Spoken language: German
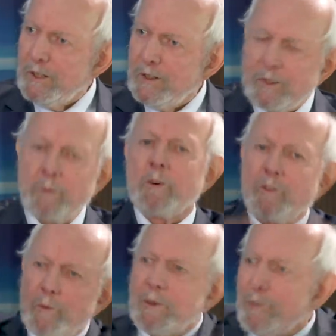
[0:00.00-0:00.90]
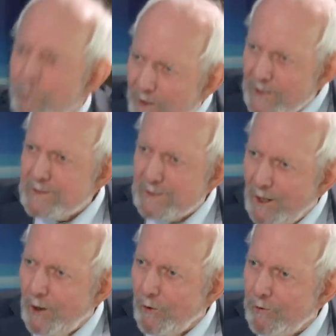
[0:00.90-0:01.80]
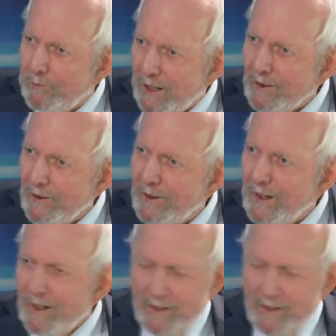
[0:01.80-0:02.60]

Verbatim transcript: Winter musste man das Fenster aufmachen,